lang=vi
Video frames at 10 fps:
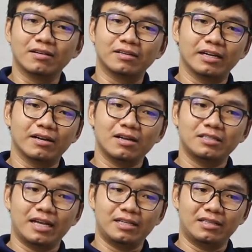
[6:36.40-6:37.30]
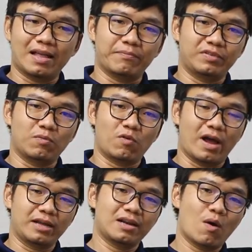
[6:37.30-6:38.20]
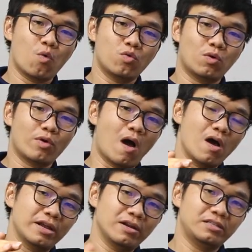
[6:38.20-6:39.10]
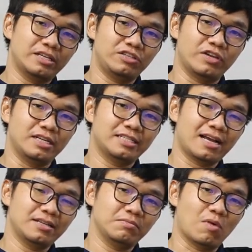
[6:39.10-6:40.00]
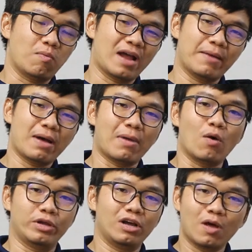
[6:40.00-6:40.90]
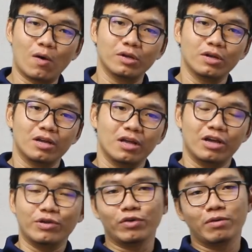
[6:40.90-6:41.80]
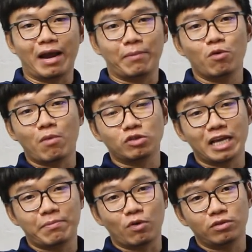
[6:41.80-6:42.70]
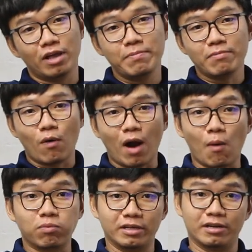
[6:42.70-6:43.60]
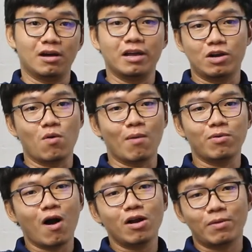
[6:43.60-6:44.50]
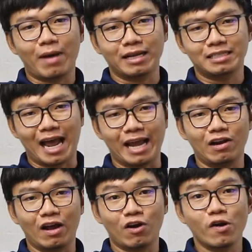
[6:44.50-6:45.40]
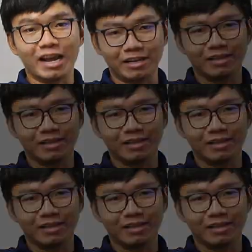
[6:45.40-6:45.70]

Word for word: thường thì nó sẽ nằm trong khoảng nâu nâu đỏ thì nó chỉ chuyển sắc một hai ba màu gì đó thôi ví dụ như bạn muốn màu xanh màu tím màu hồng gì đó thì cũng không có cho bạn xài cái loại ngói